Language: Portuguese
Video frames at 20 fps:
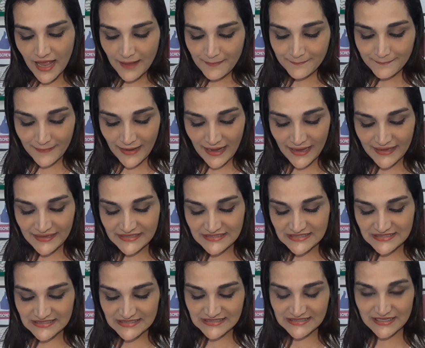
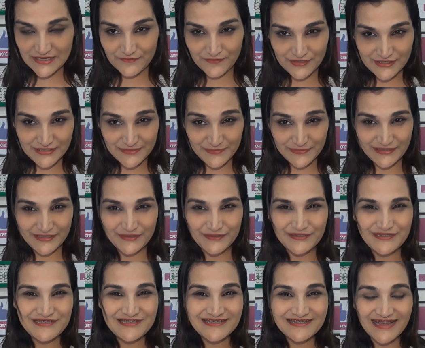Mas eu vou responder
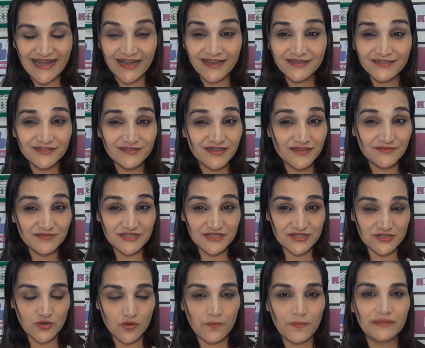hoje, tá? De
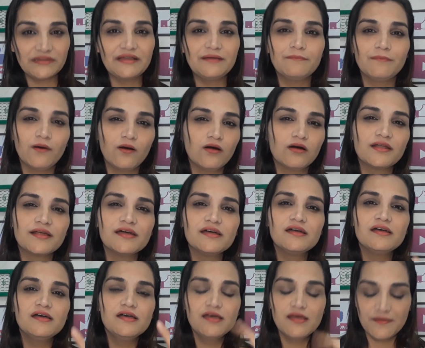desculpa a demora
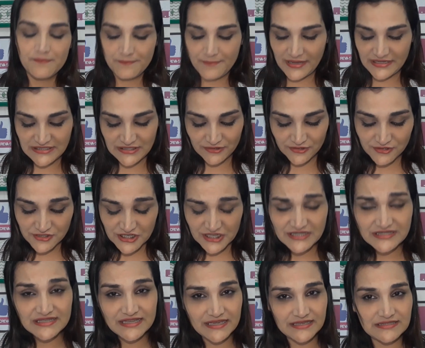mas eu não tinha
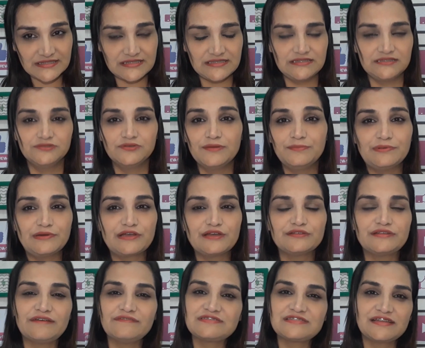esquecido, é porque
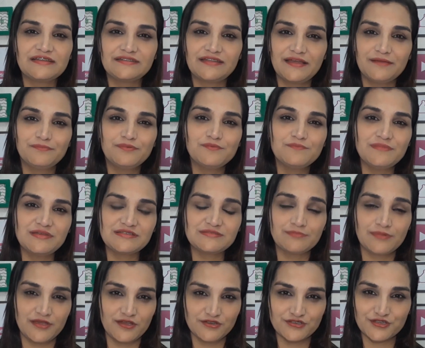eu tava sem tempo
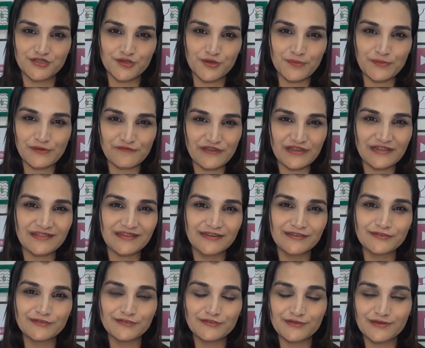mesmo. Aí hoje eu tô
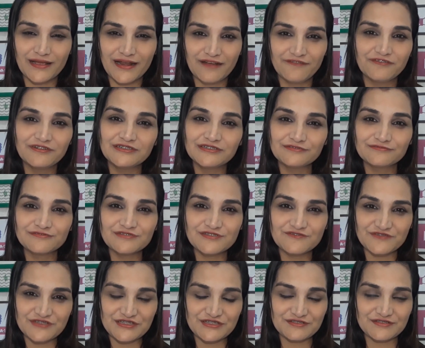aproveitando que eu tô gravando
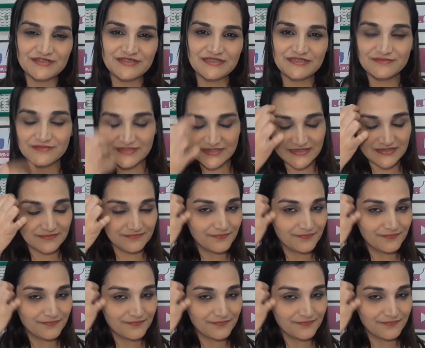uns videozinhos,